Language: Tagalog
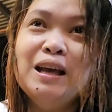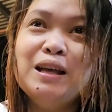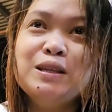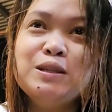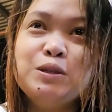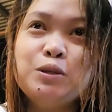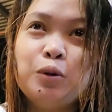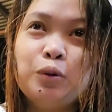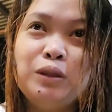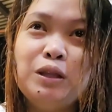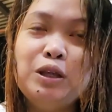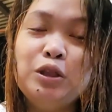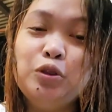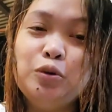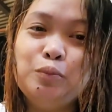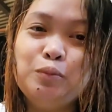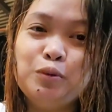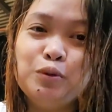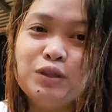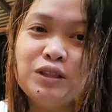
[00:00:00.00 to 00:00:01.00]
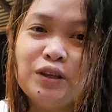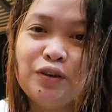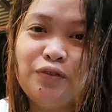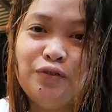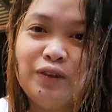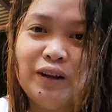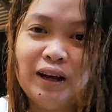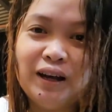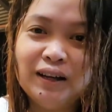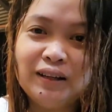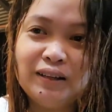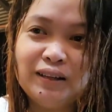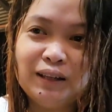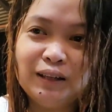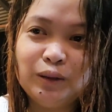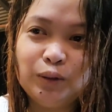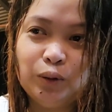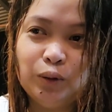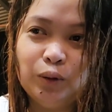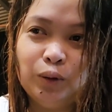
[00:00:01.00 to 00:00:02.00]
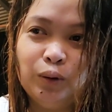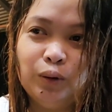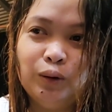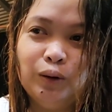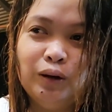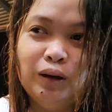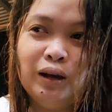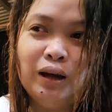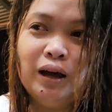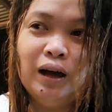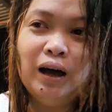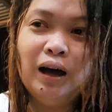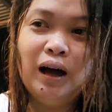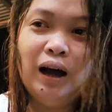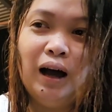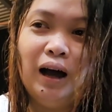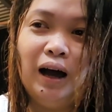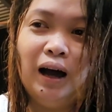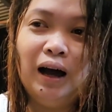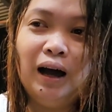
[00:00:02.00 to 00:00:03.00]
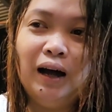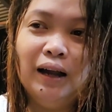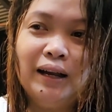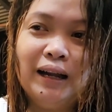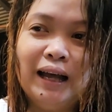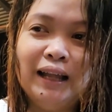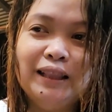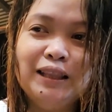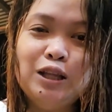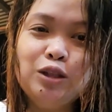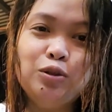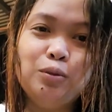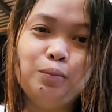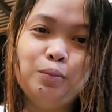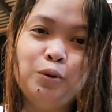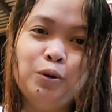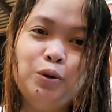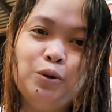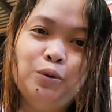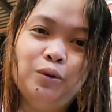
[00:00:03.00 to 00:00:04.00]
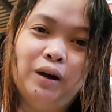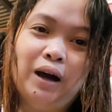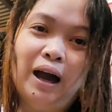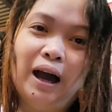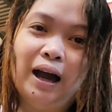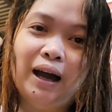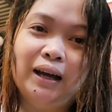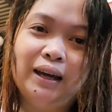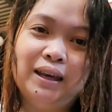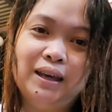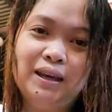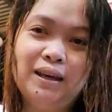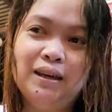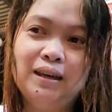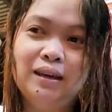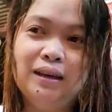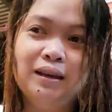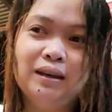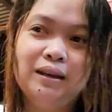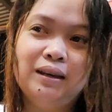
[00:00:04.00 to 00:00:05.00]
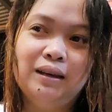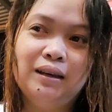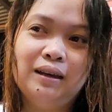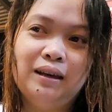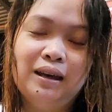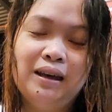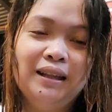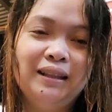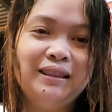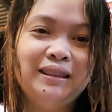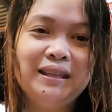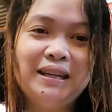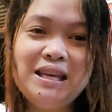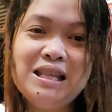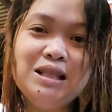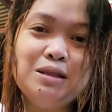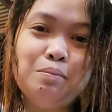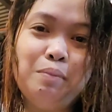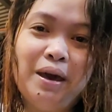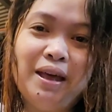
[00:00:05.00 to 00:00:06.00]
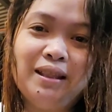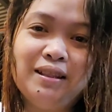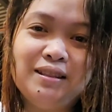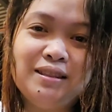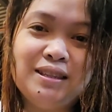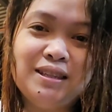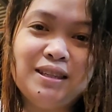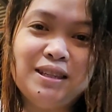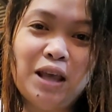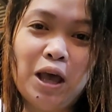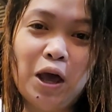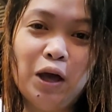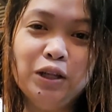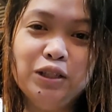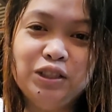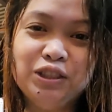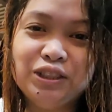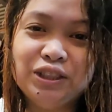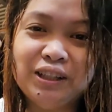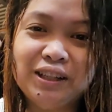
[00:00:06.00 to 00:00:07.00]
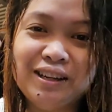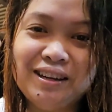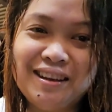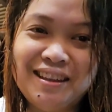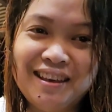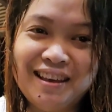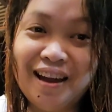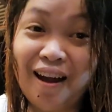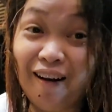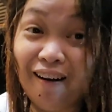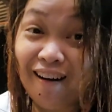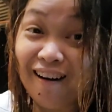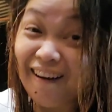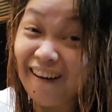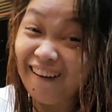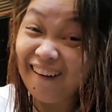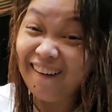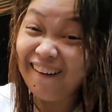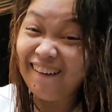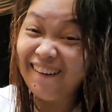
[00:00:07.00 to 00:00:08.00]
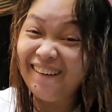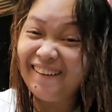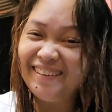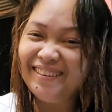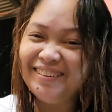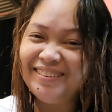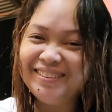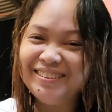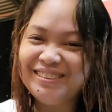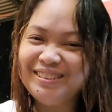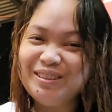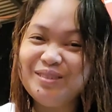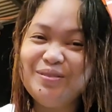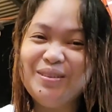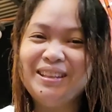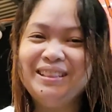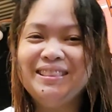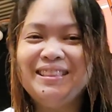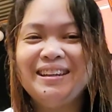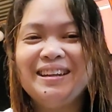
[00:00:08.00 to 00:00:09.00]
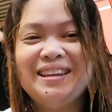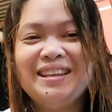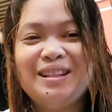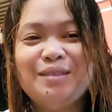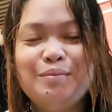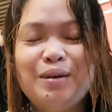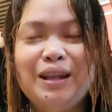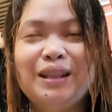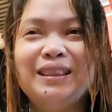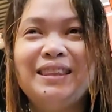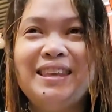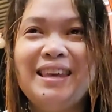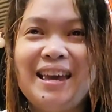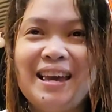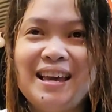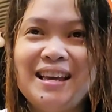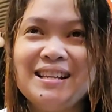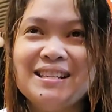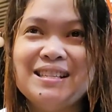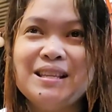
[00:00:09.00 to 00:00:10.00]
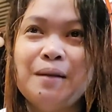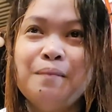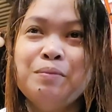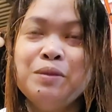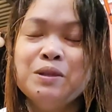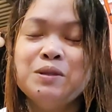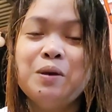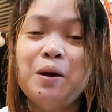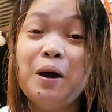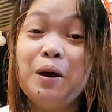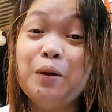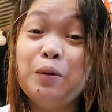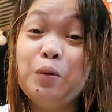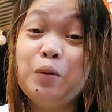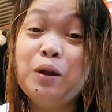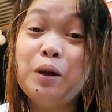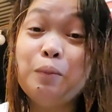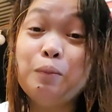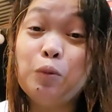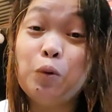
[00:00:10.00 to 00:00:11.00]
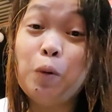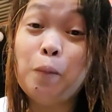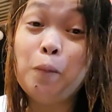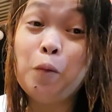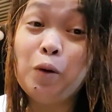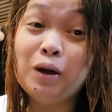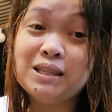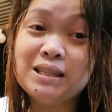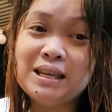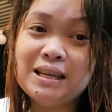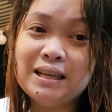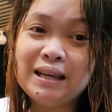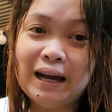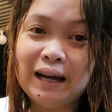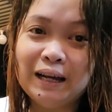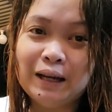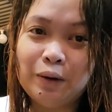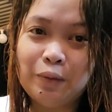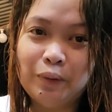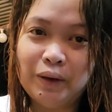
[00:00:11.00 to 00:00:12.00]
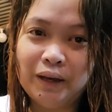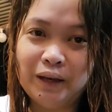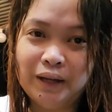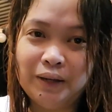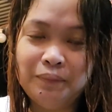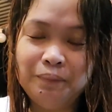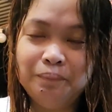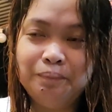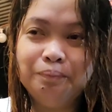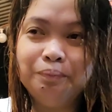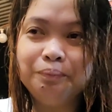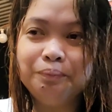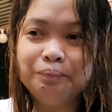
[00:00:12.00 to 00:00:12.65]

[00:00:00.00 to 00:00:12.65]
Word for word: So, dito po sa vlog na to, uh, nandito po yung aking treatments journey. Oh! to treatment. Yes. So, ang una ko po kasing gagawin,